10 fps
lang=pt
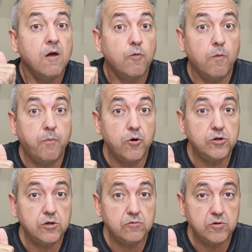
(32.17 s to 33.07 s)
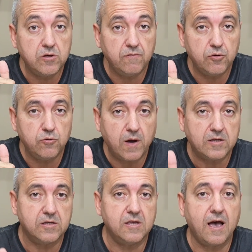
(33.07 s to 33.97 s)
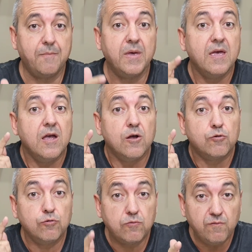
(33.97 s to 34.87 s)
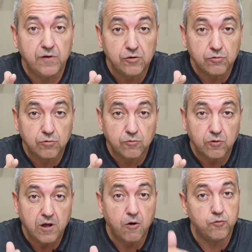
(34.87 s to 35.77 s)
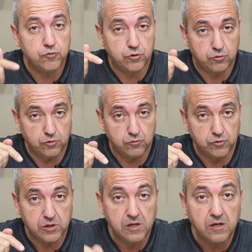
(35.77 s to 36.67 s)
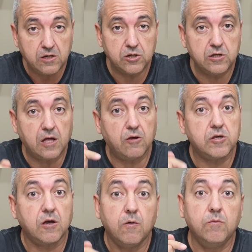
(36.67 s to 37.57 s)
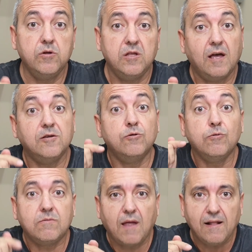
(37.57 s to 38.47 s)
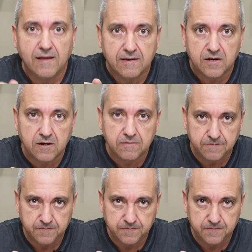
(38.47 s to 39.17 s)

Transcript: Cupons exclusivos do WhatsApp, tu, vídeo tutorial e os, e os links da nossa comunidade no Telegram.